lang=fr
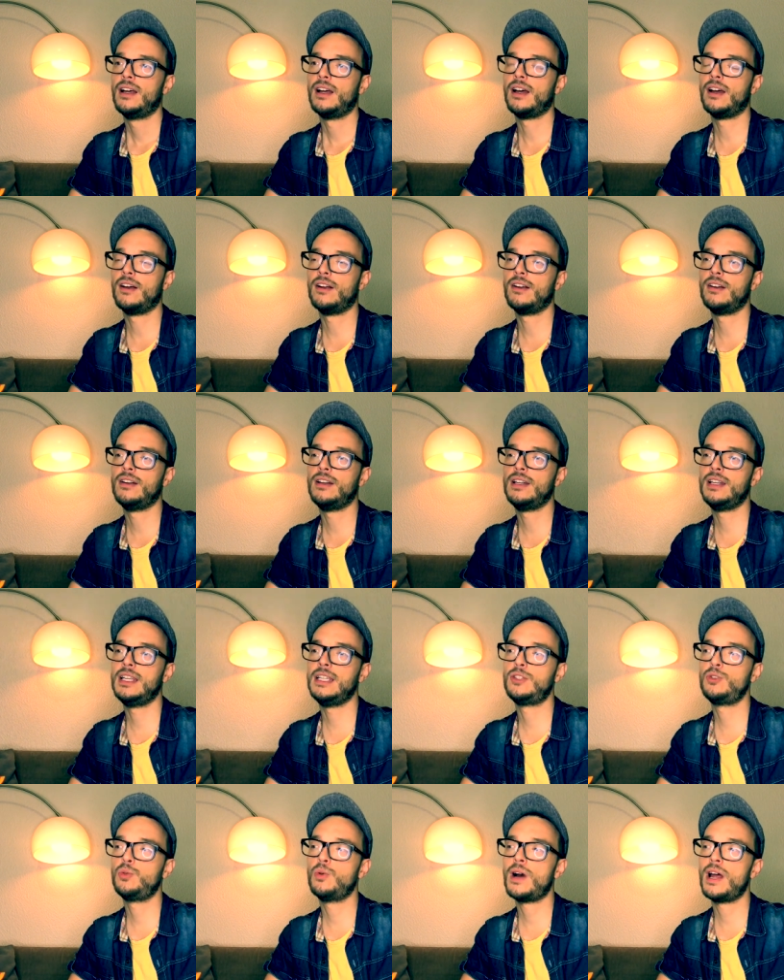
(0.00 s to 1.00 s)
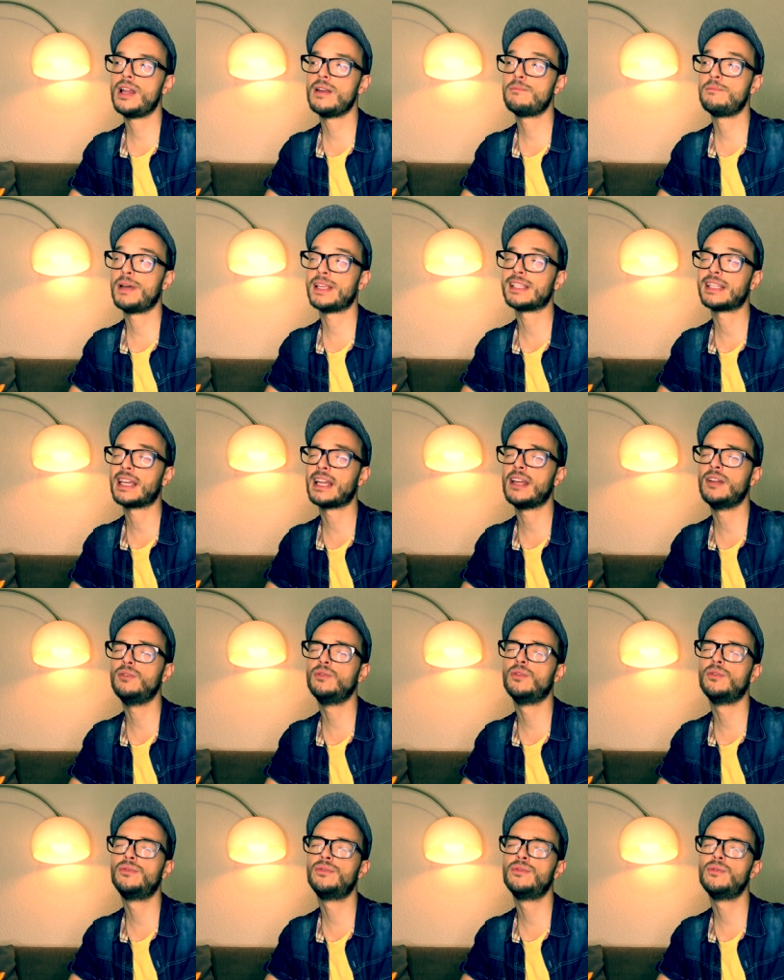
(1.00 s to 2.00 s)
L'étoile, parce qu'elle a
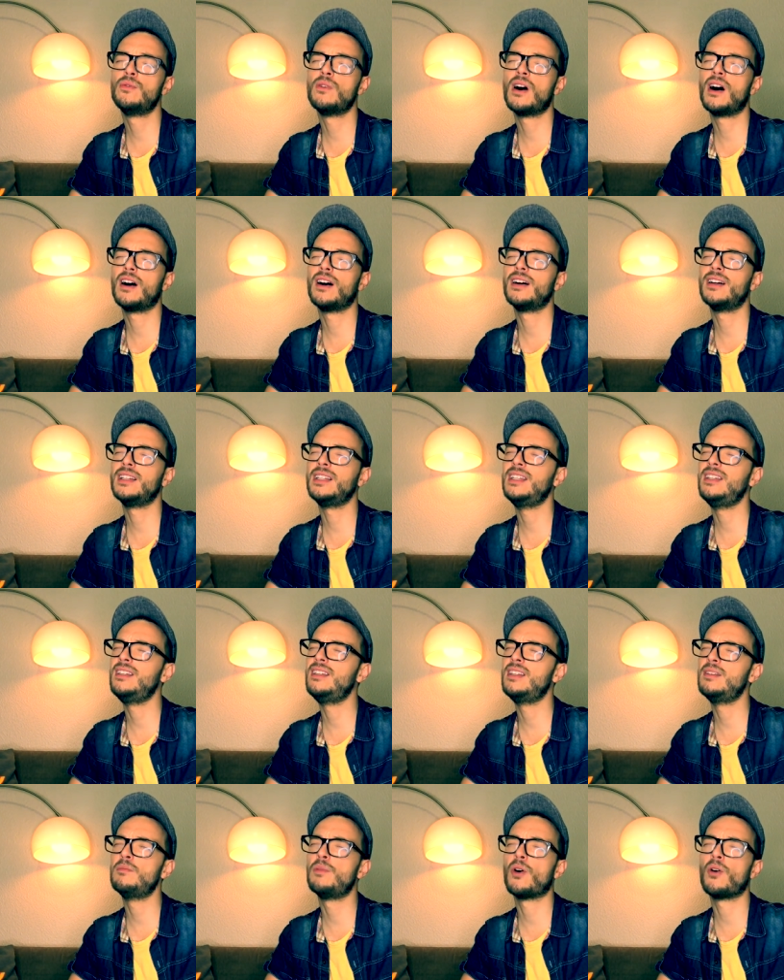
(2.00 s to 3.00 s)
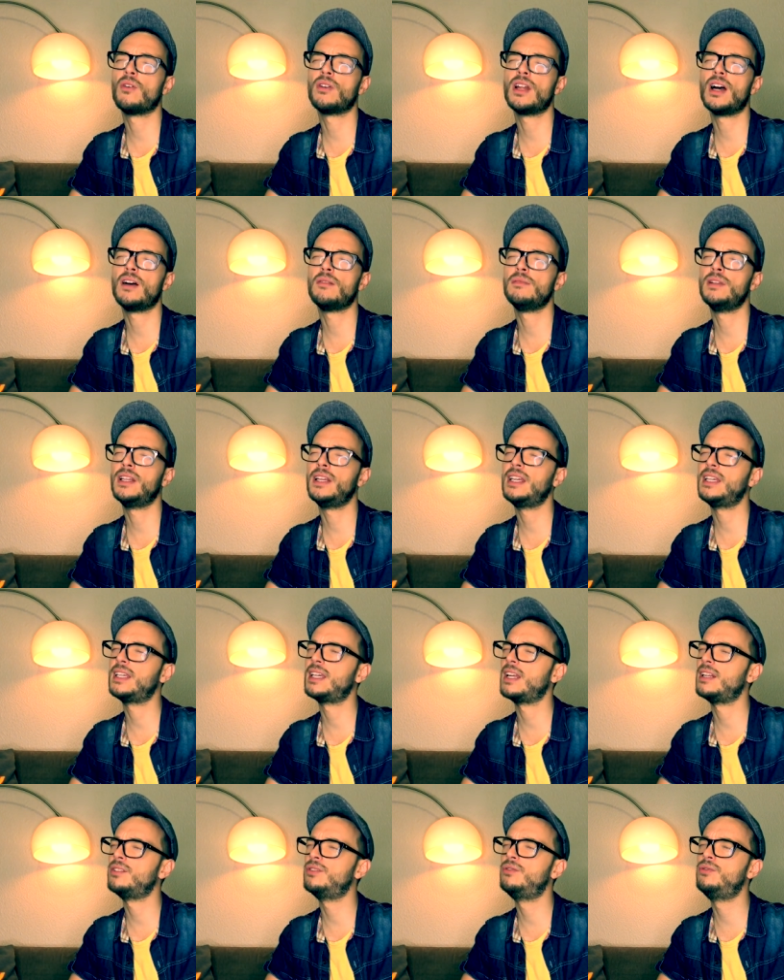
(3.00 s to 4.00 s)
une foi inébranlable et
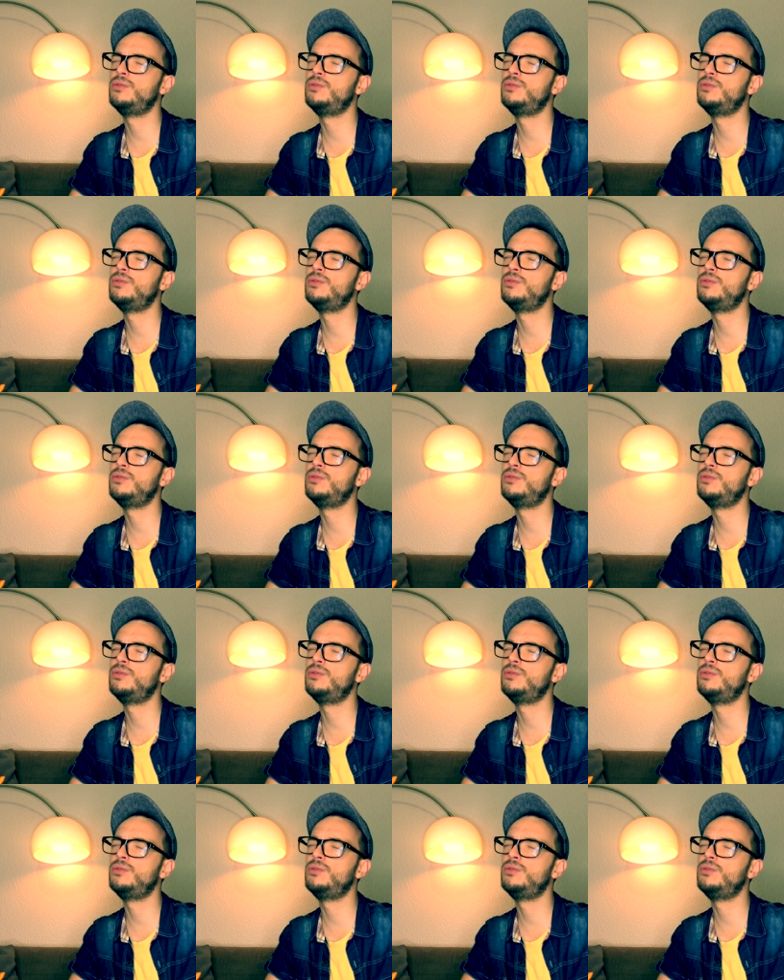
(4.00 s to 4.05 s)
qu'elle